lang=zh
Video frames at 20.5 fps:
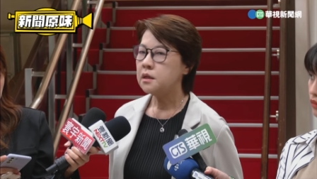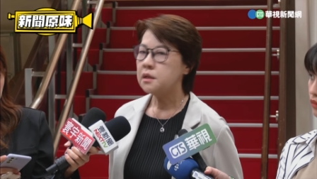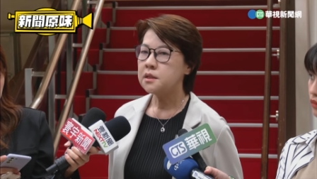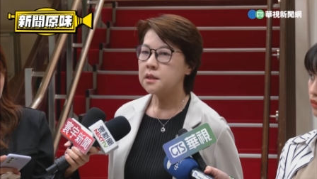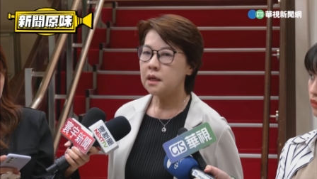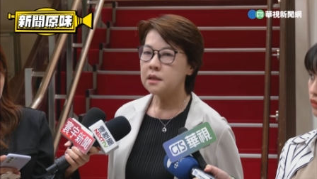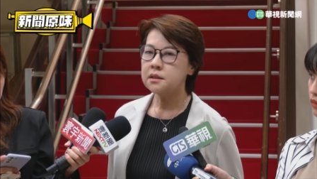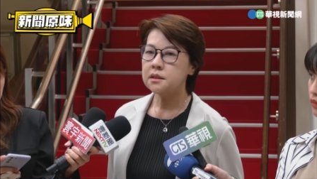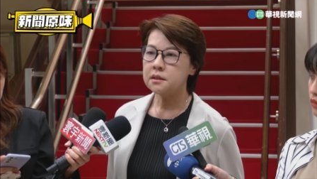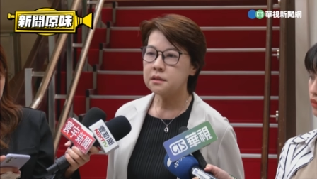
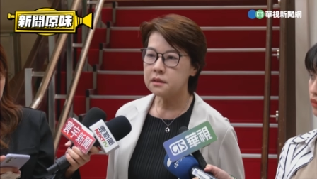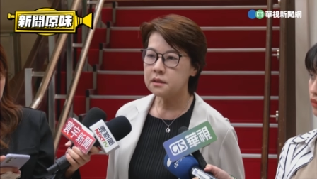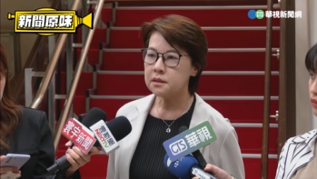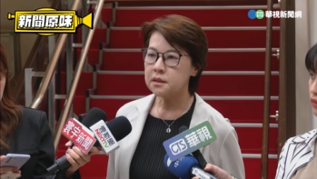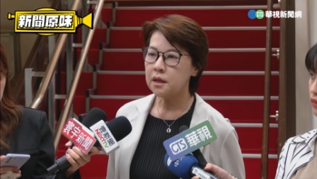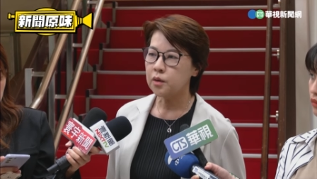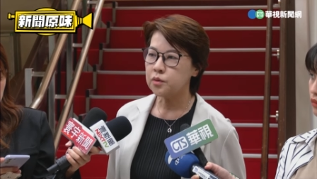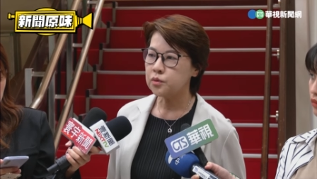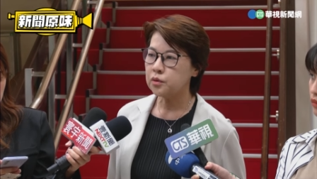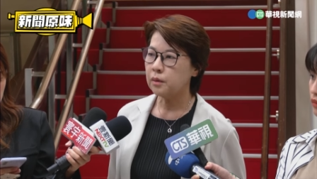现在这次
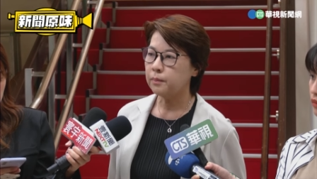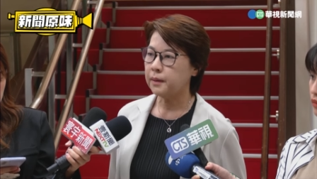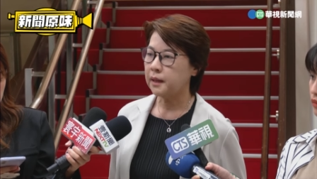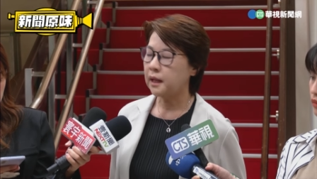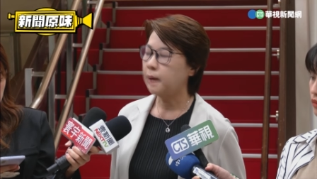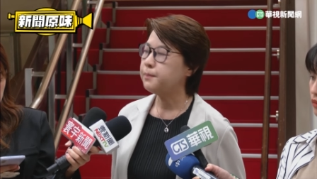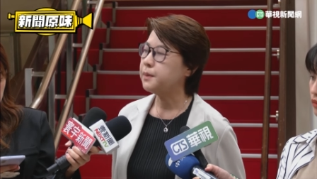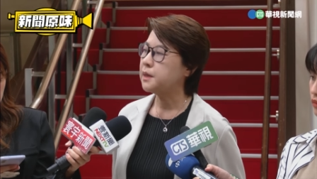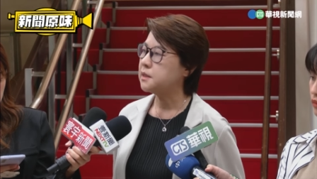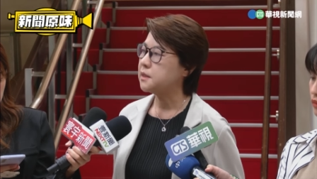操作把
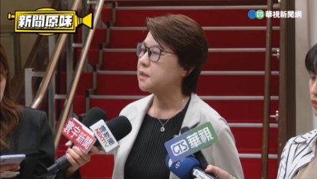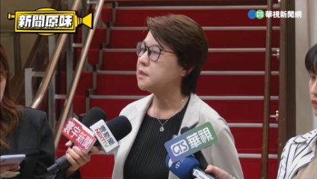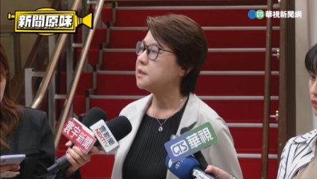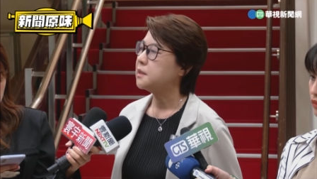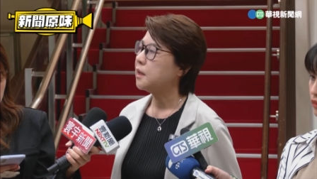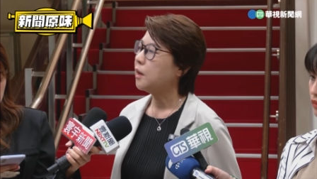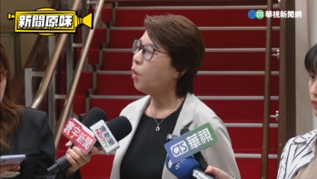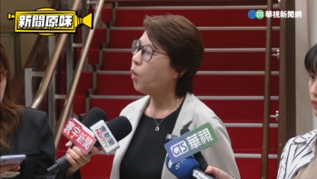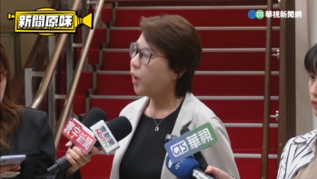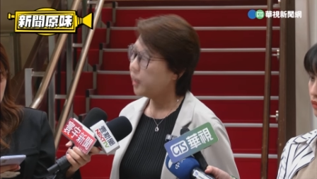它变成一
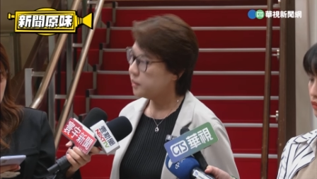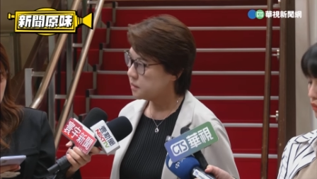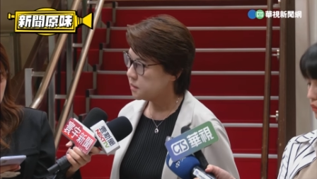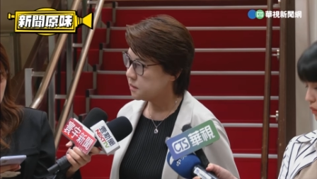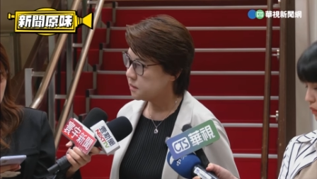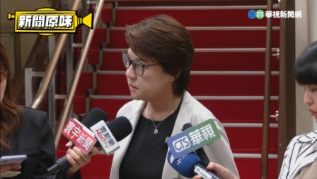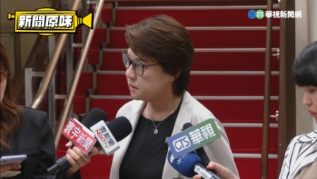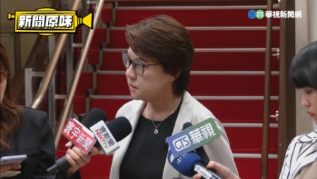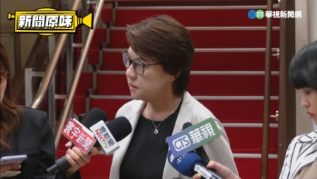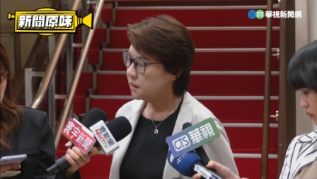件坏
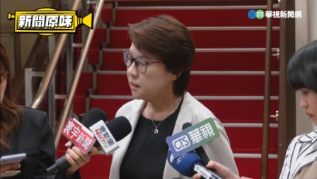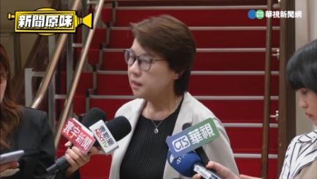事。